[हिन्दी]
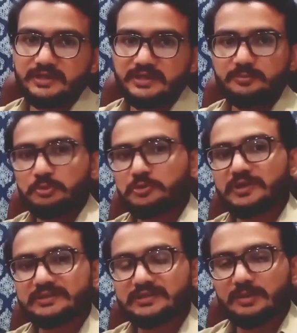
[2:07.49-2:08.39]
एक
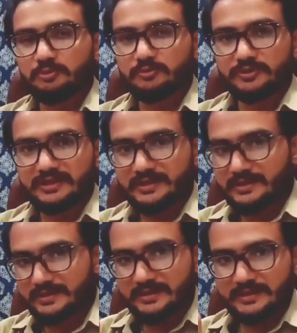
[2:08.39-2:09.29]
प्रोडक्ट आप लोगों ने
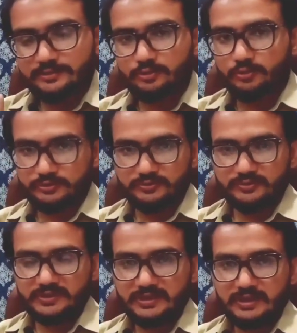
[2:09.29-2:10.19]
रखनी है तौलियों
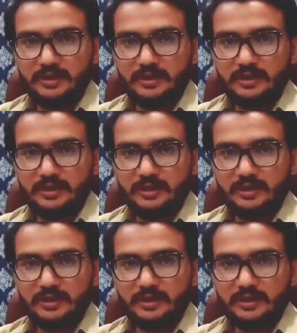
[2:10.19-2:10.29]
की